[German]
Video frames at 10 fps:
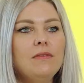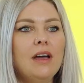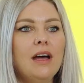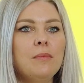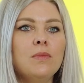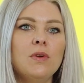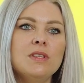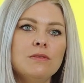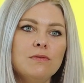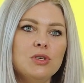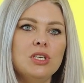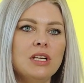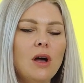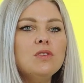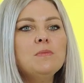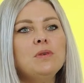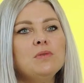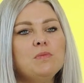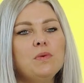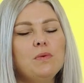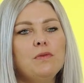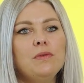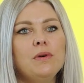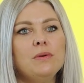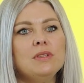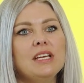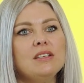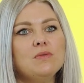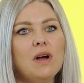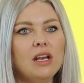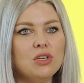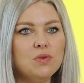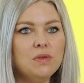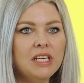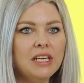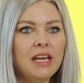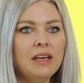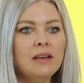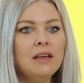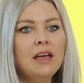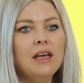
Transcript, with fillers: Wir haben 19 verschiedene Ausbildungsberufe und sechs duale Studiengänge